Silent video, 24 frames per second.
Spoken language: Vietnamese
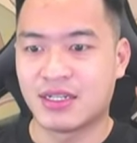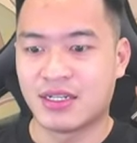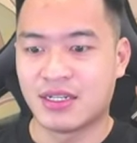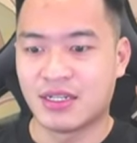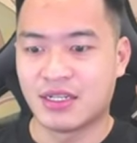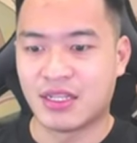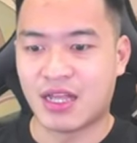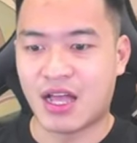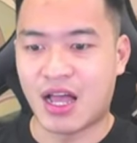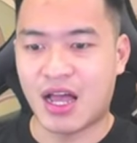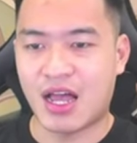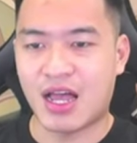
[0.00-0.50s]

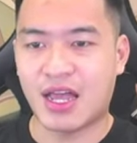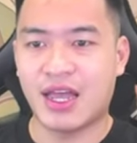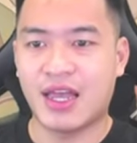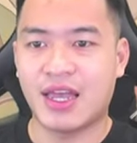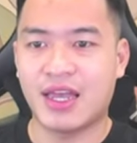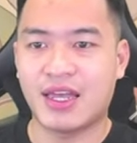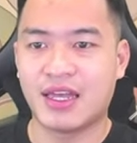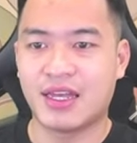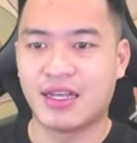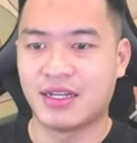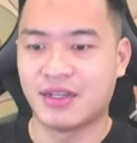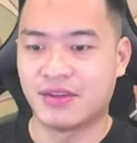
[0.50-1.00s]
Rồi.
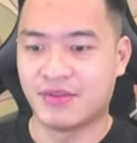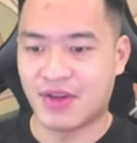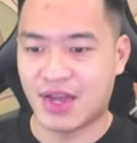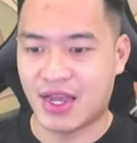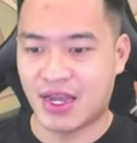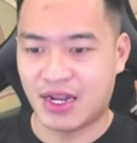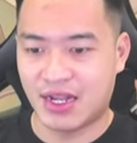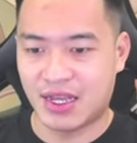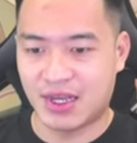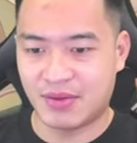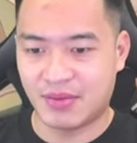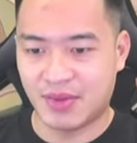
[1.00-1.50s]
Như vậy
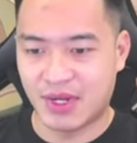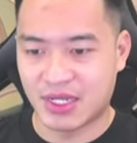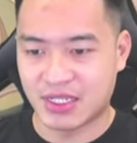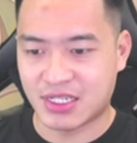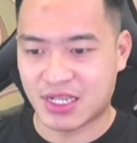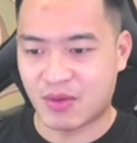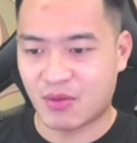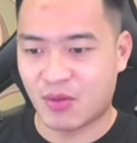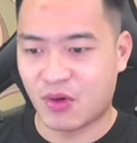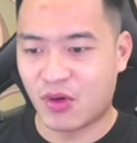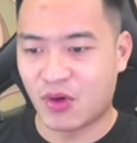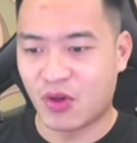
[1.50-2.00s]
là mở
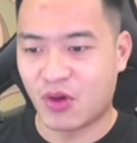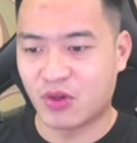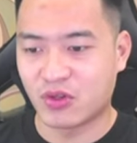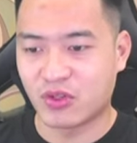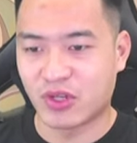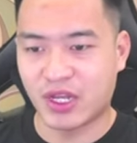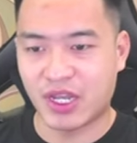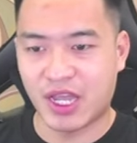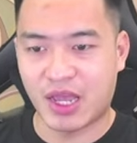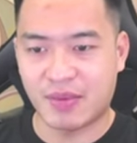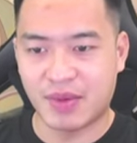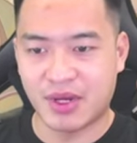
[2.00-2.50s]
xong hồ lô rồi
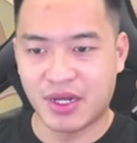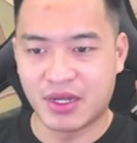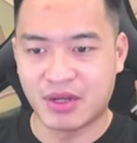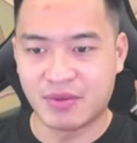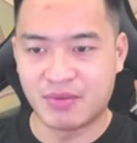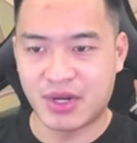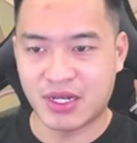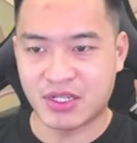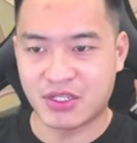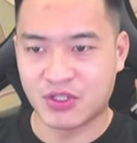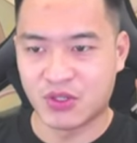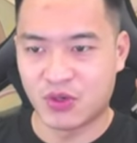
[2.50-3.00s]
anh em ơi.
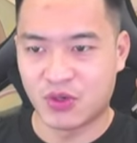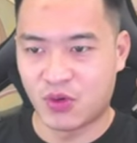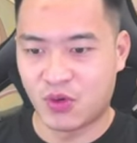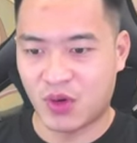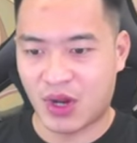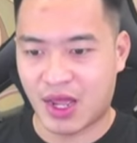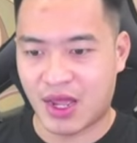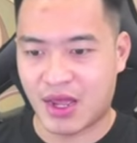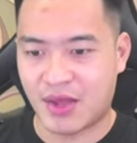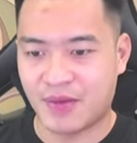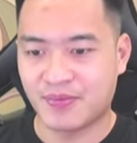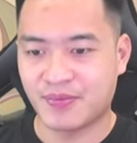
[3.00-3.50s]
Mặc dù
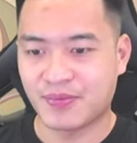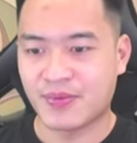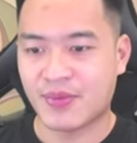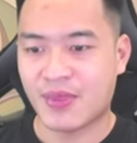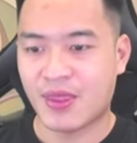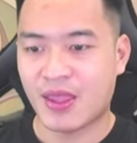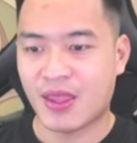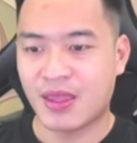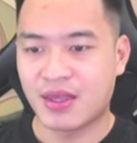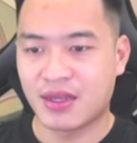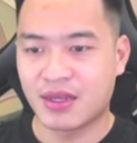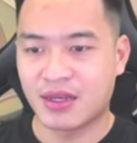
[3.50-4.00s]
là
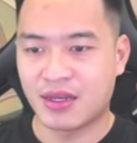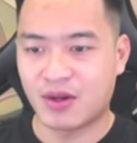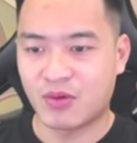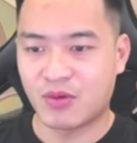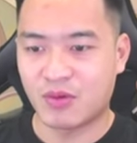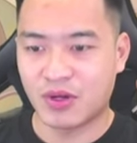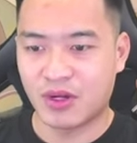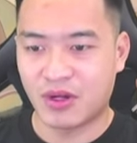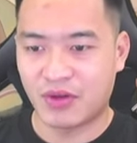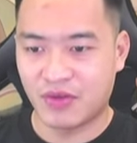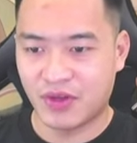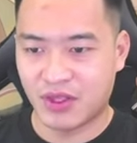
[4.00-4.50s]
không có
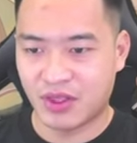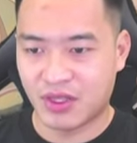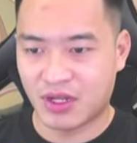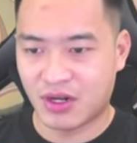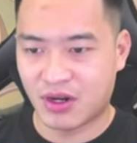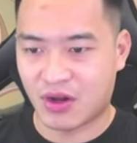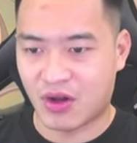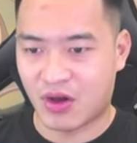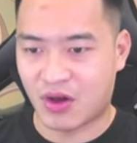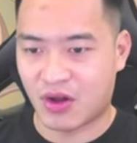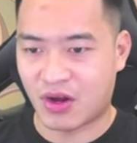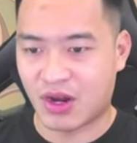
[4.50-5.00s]
được vị tướng
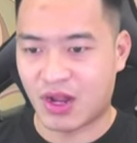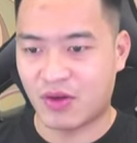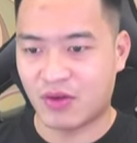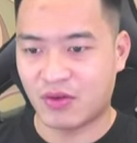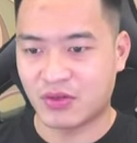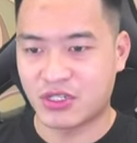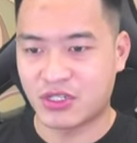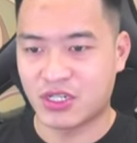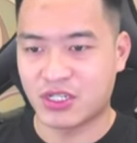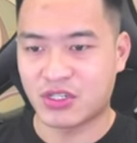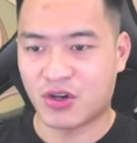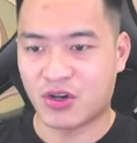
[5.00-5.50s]
đỏ nào
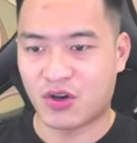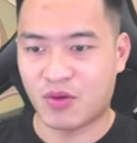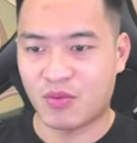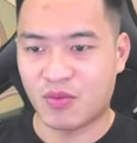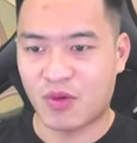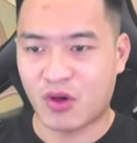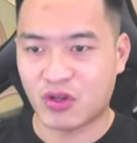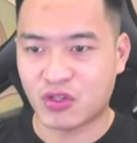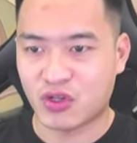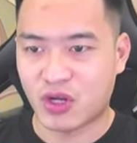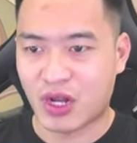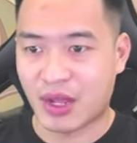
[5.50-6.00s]
xịn xò con
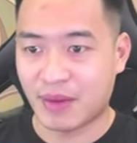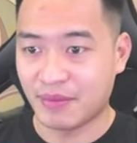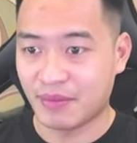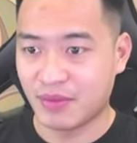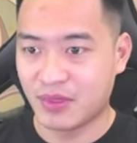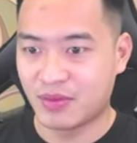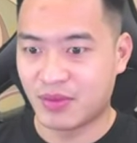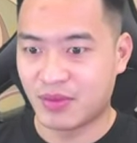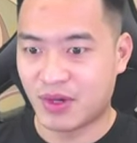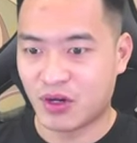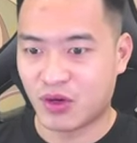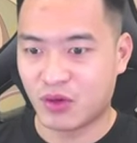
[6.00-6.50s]
bò cho lắm,
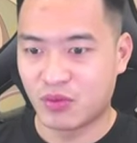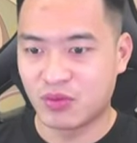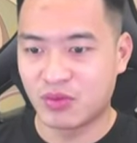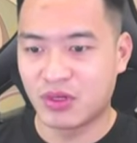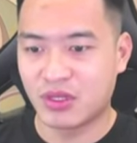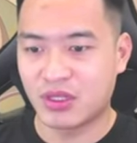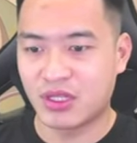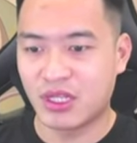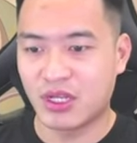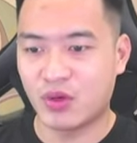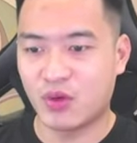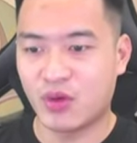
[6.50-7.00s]
nhưng mà
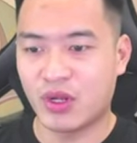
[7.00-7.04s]
cũng tích lũy